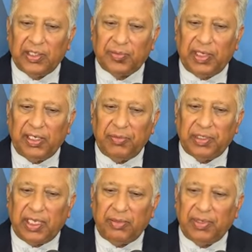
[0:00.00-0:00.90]
इस बारे में
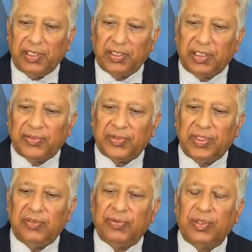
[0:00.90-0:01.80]
तालिबान की तरफ
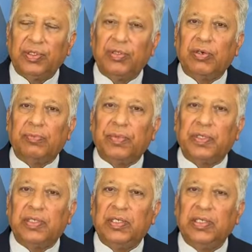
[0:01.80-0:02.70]
से फौरी तौर
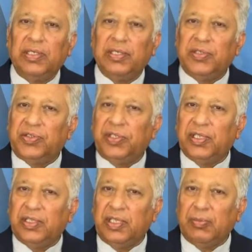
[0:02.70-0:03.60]
पर किसी
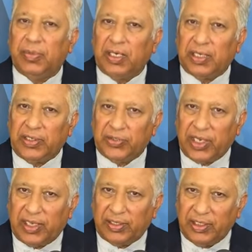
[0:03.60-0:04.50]
रद्द अमल का
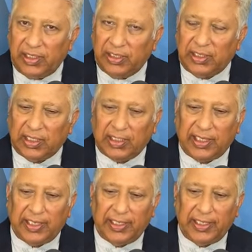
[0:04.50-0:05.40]
इजहार नहीं किया
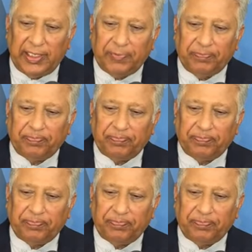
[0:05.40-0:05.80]
गया है